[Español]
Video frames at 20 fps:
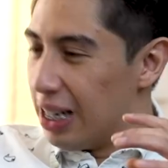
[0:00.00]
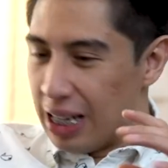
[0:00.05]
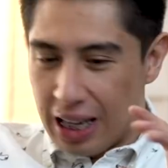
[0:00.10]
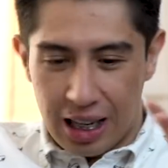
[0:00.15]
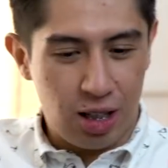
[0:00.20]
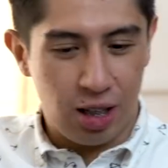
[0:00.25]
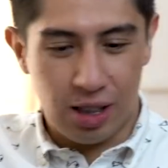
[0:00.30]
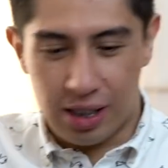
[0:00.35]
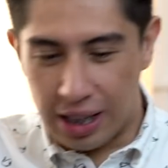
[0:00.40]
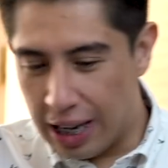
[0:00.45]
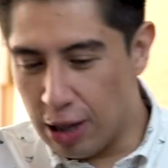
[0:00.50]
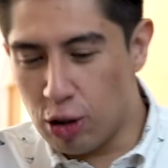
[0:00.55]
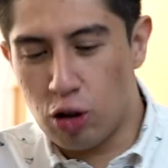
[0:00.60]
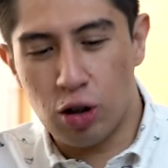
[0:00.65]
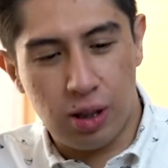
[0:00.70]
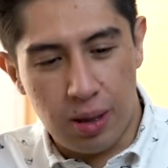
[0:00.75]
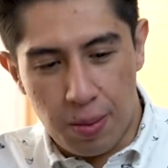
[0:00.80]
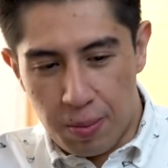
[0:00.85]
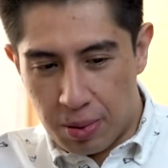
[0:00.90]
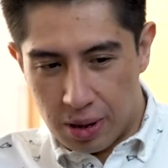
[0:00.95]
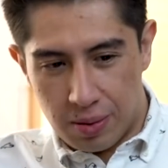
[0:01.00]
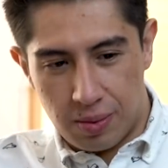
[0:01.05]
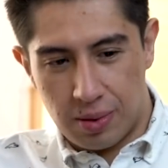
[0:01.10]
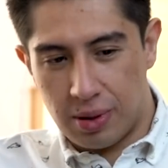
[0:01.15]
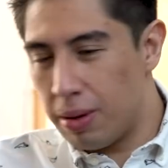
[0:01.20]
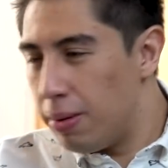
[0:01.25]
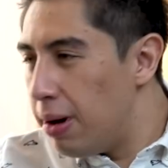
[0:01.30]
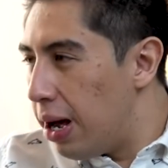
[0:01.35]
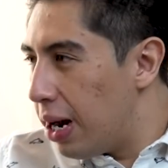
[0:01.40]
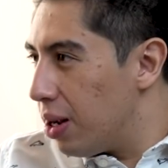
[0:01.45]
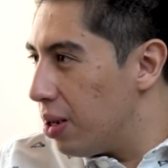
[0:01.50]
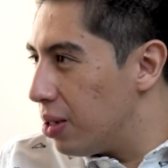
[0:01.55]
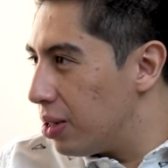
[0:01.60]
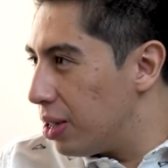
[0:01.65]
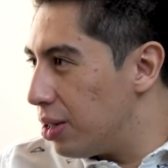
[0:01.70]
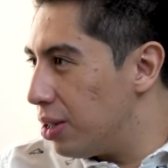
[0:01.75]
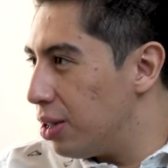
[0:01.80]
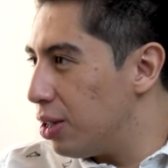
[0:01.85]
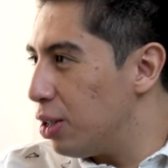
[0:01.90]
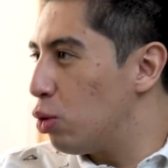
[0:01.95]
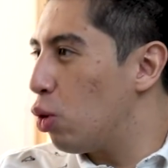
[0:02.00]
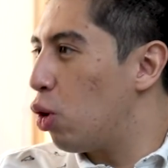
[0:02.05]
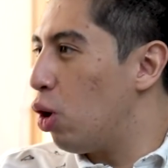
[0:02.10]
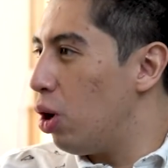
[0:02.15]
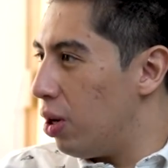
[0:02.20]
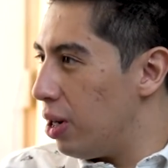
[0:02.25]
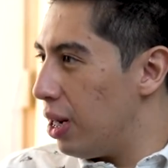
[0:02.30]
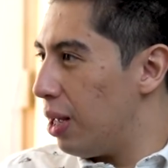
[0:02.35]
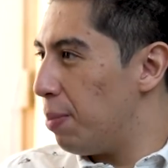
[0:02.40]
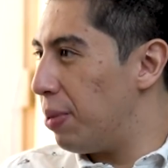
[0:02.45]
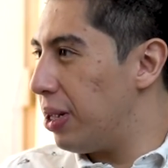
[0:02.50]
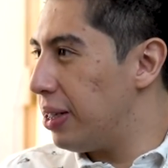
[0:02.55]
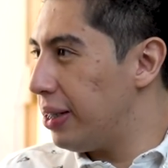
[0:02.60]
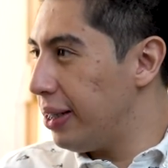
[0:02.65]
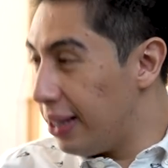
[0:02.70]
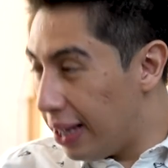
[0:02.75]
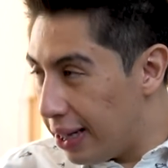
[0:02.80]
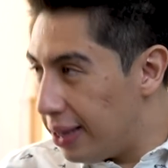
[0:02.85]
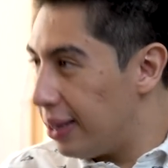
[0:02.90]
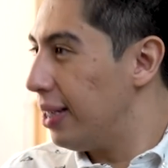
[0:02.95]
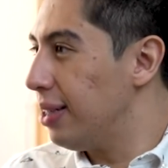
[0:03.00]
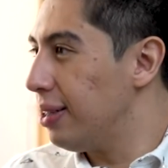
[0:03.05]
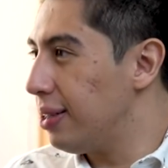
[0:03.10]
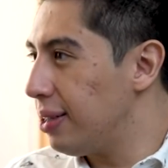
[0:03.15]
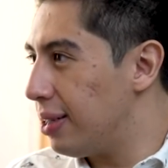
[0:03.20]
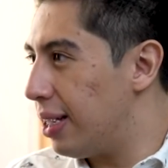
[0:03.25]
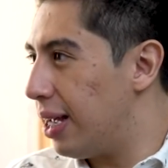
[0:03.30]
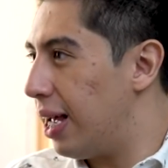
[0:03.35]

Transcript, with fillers: Entonces, esto es 100% de barrios. Entonces, en tu colonia Presidentes,